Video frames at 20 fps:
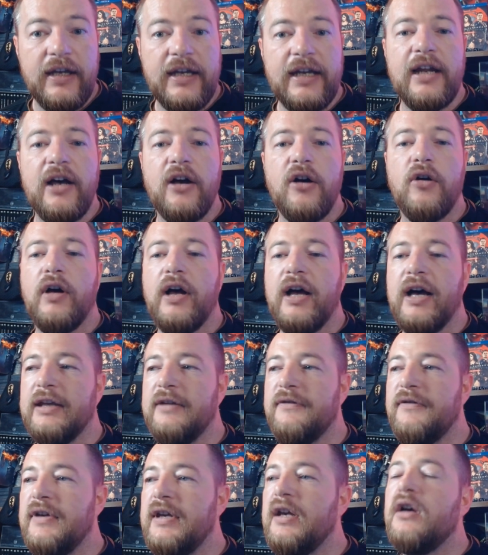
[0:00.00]
et là, en
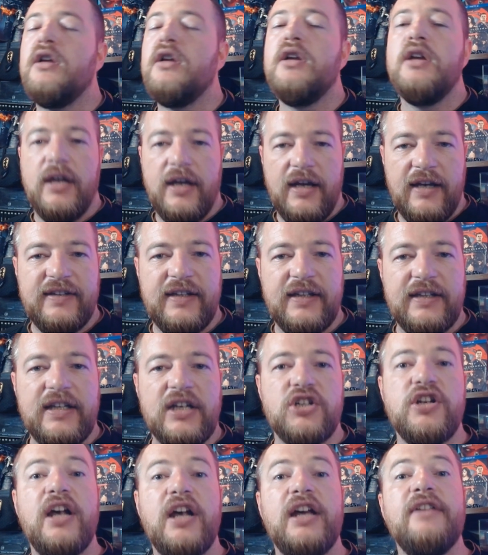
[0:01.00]
arrivé à cet
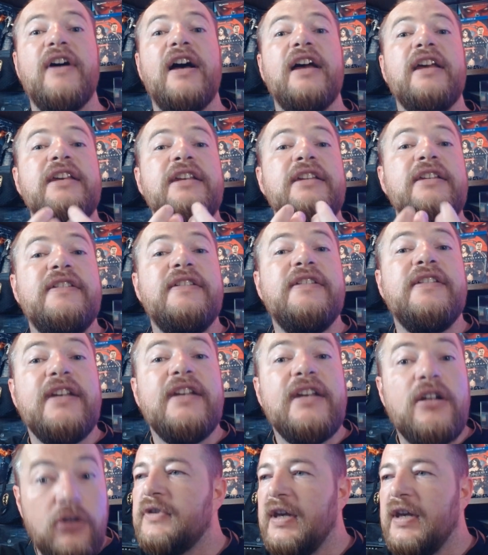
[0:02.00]
âge-là, il va initier,